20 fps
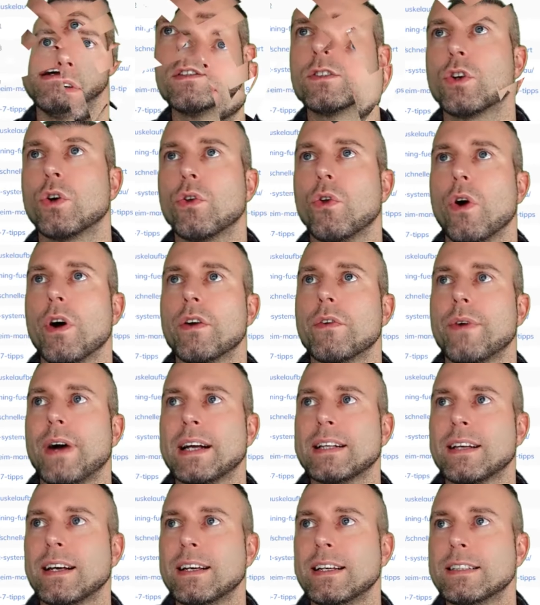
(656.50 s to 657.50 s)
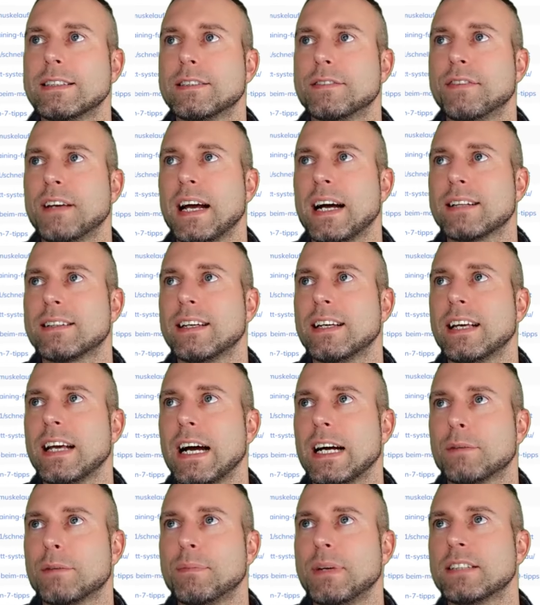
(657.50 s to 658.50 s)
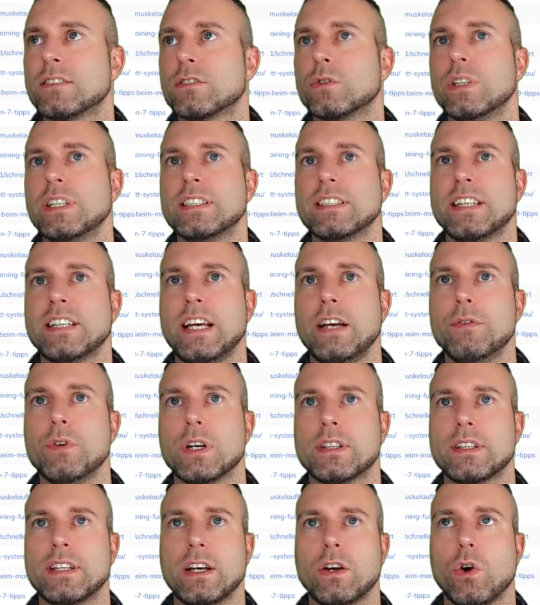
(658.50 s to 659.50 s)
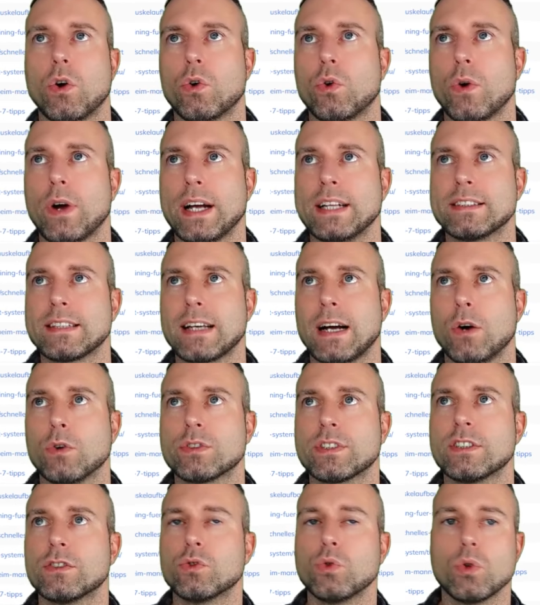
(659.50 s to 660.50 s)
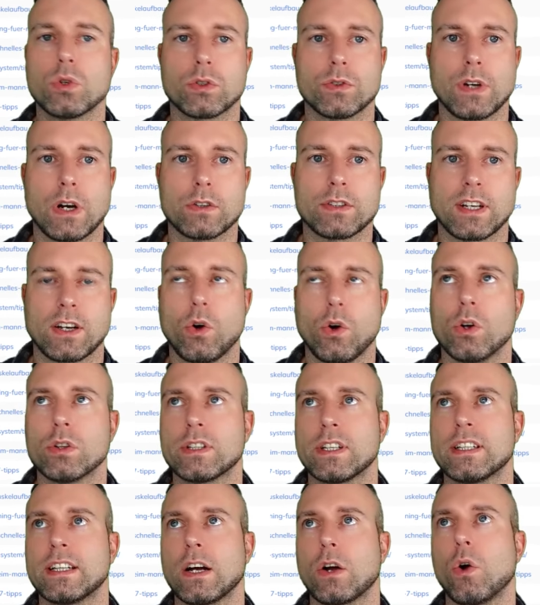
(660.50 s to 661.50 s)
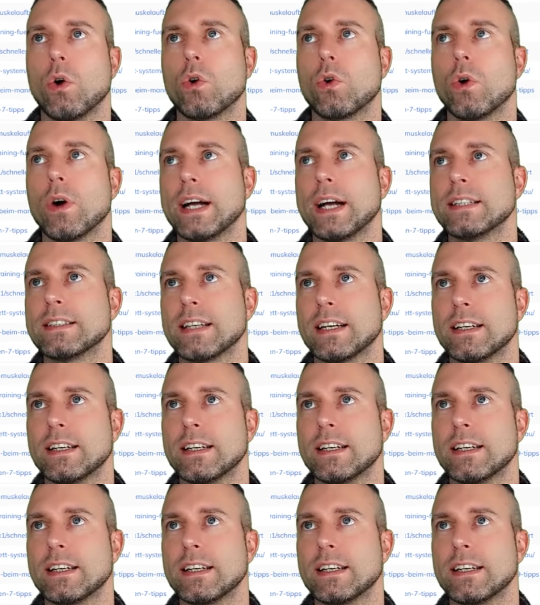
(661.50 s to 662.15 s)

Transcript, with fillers: So, Nolan Writer ist fertig. Er hat mir jetzt zu diesem Keyword die Konkurrenz rausgesucht und auch den Content der Konkurrenz